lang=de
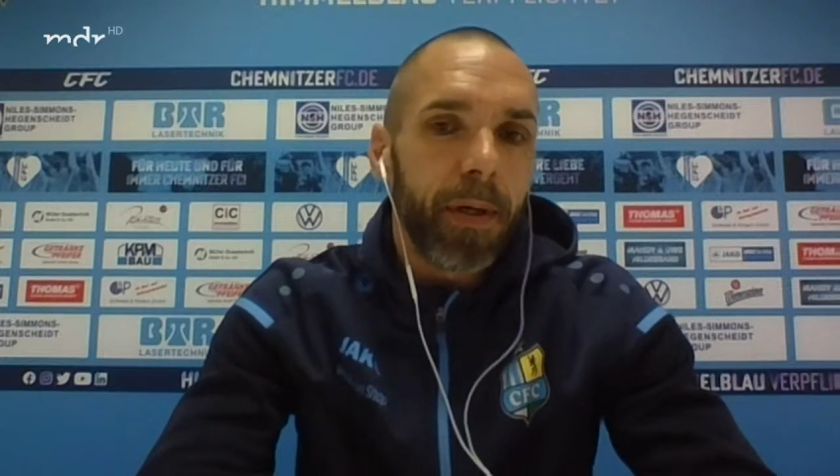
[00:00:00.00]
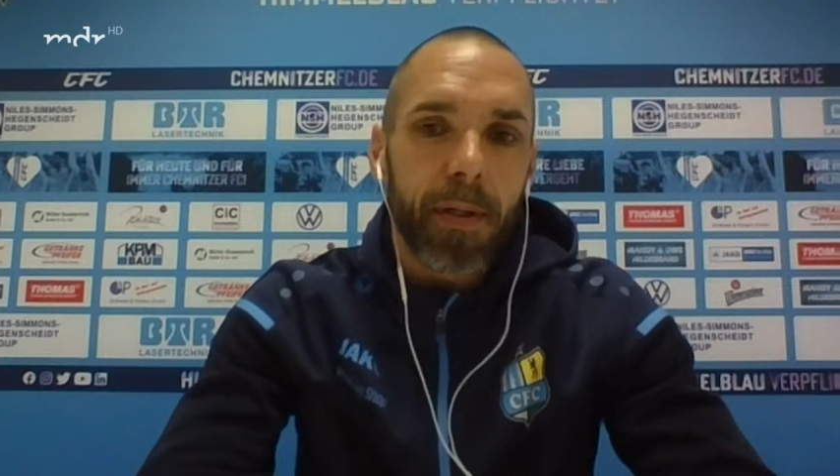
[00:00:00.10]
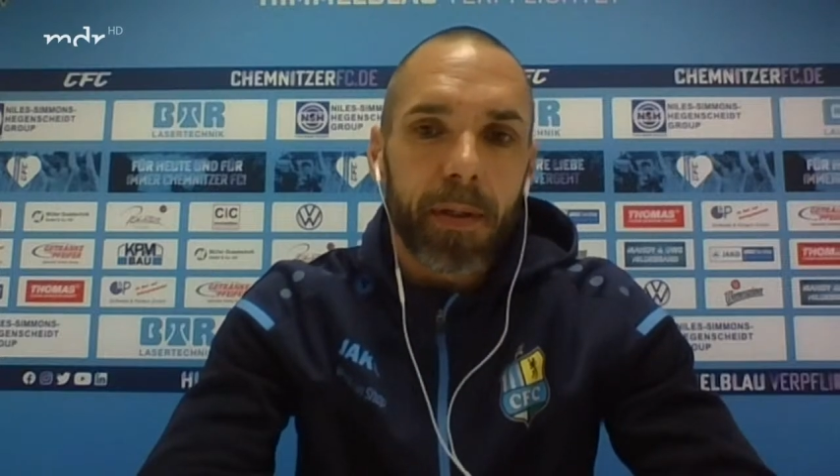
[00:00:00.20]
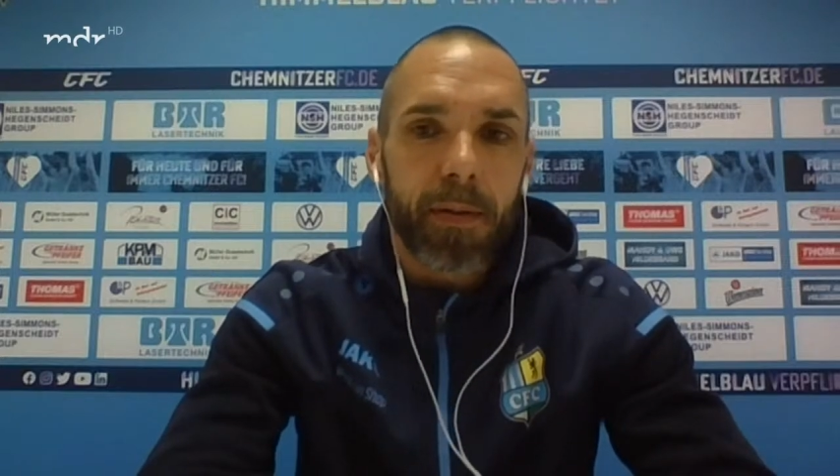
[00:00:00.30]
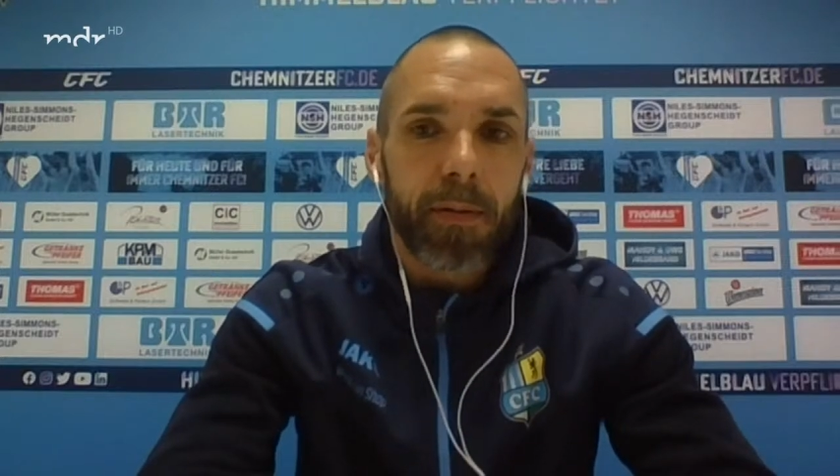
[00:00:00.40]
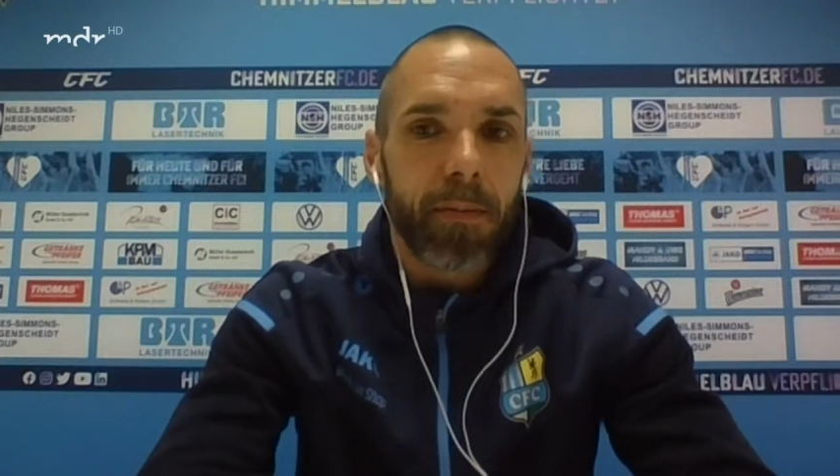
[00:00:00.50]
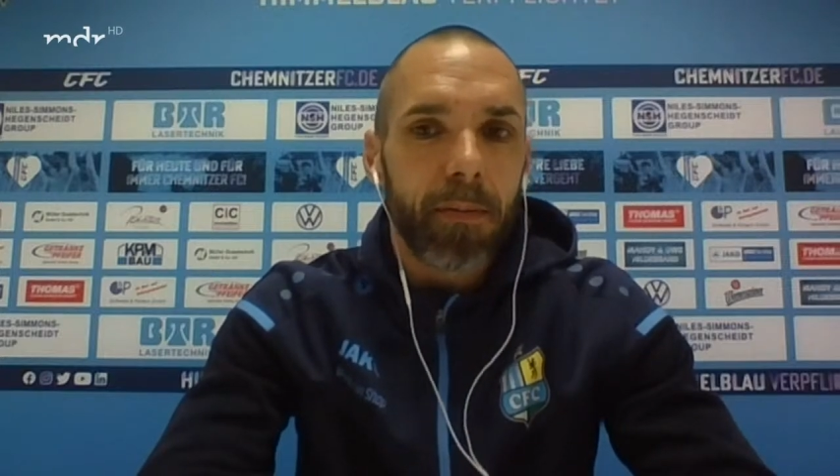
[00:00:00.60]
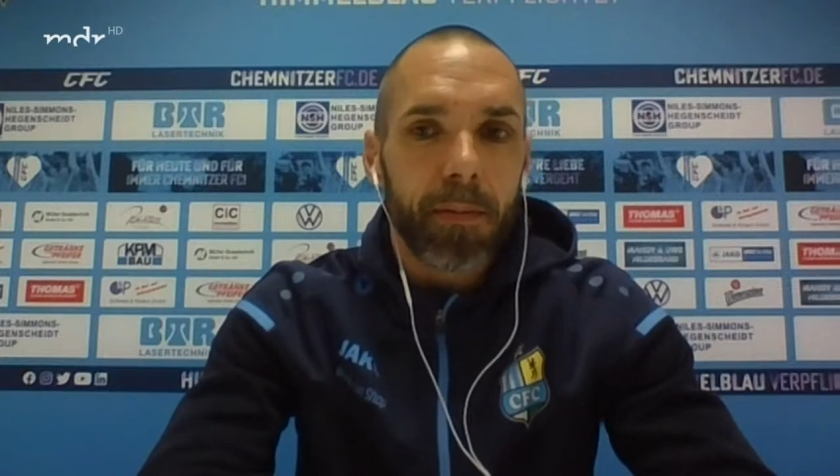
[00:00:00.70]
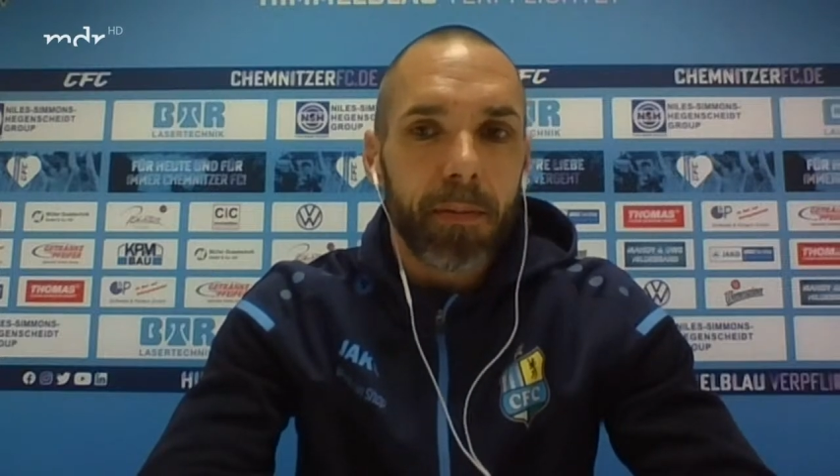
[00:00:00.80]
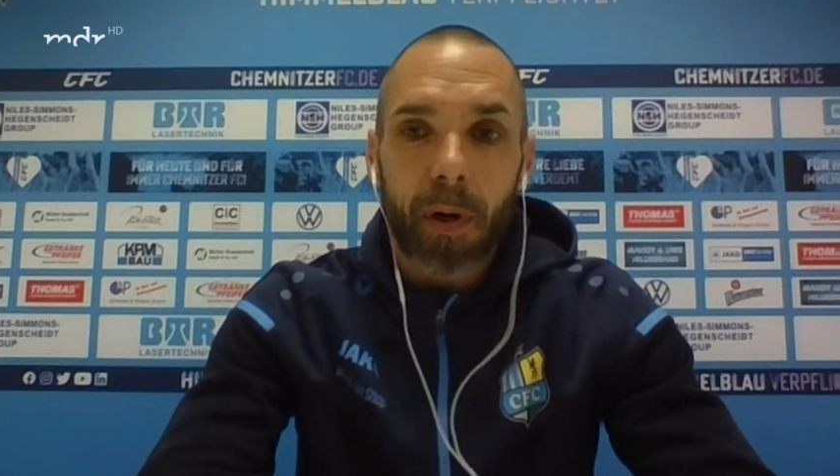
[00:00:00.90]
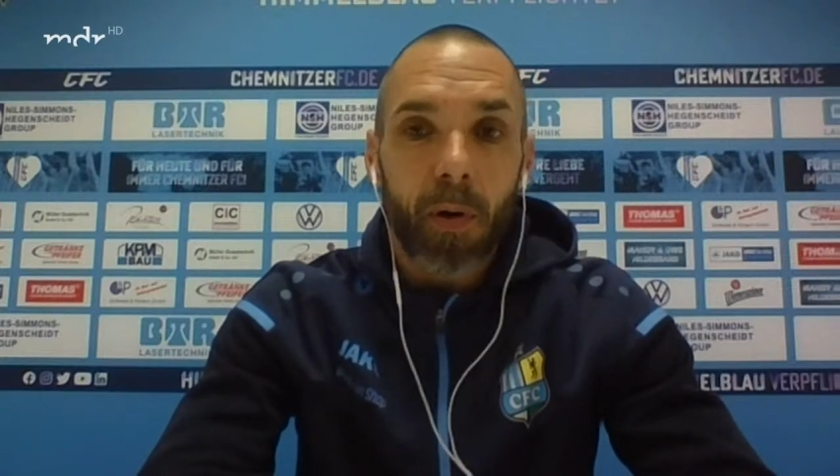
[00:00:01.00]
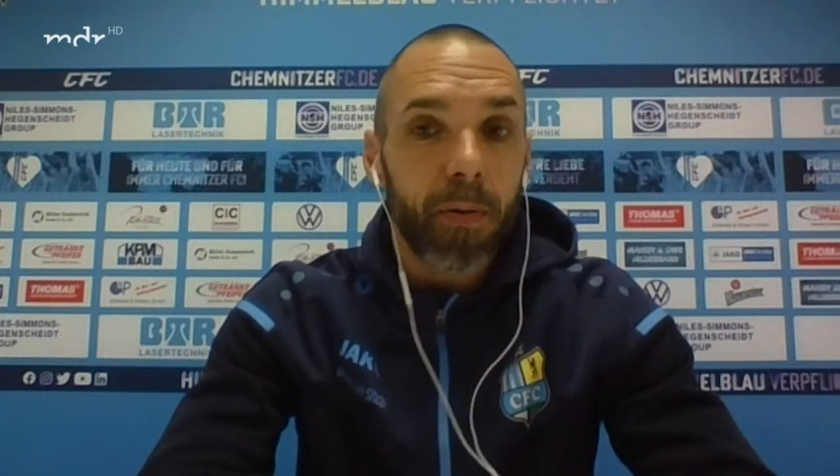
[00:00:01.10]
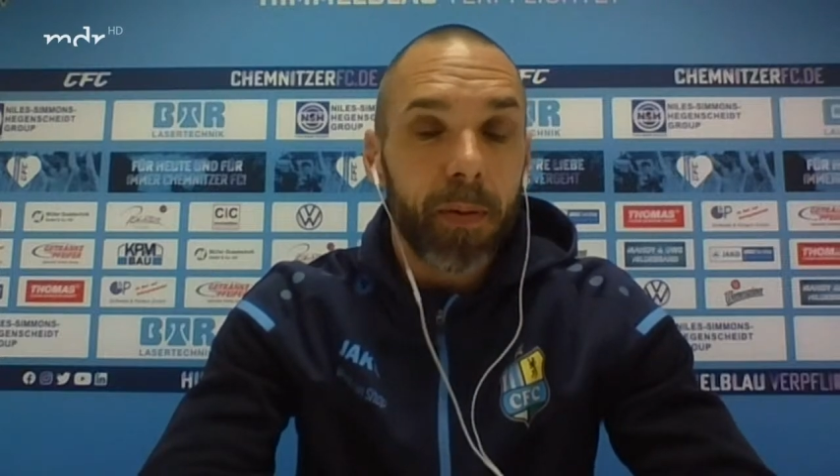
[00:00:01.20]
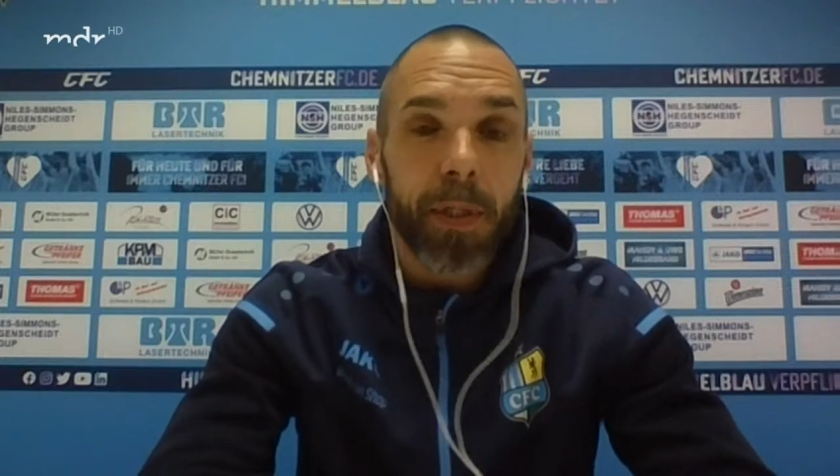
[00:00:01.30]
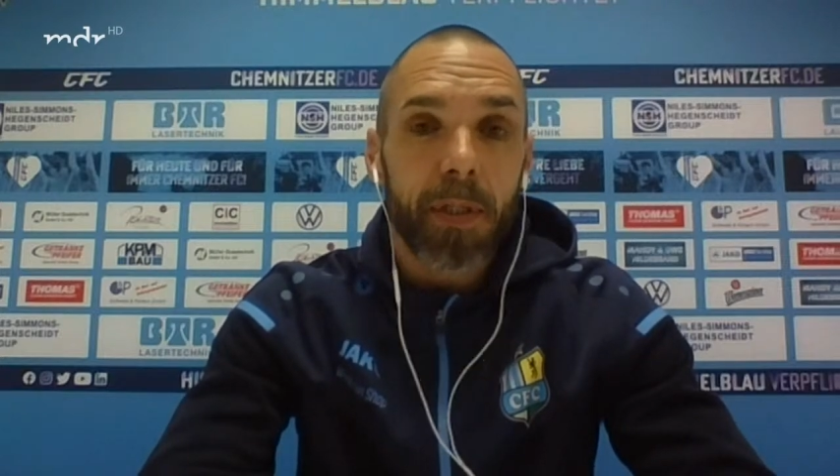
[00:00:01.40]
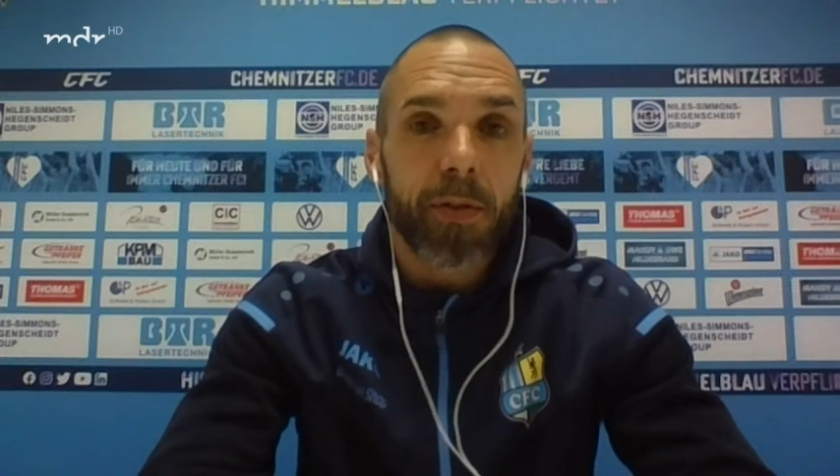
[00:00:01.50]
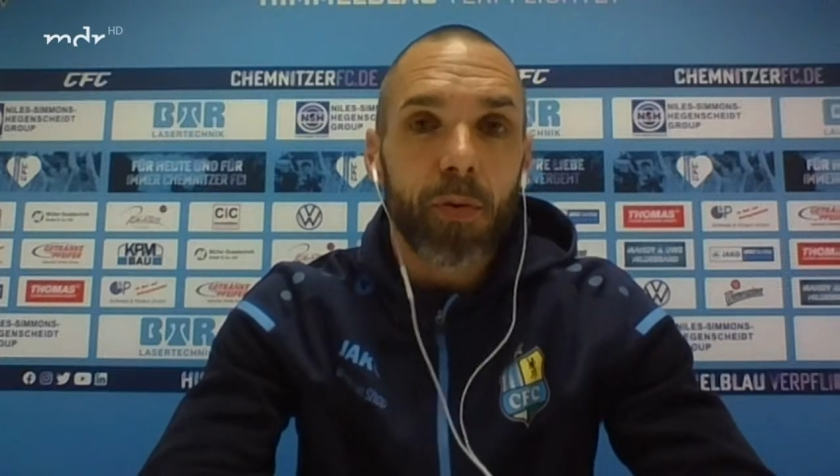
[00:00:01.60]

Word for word: Ähm, auch wenn man das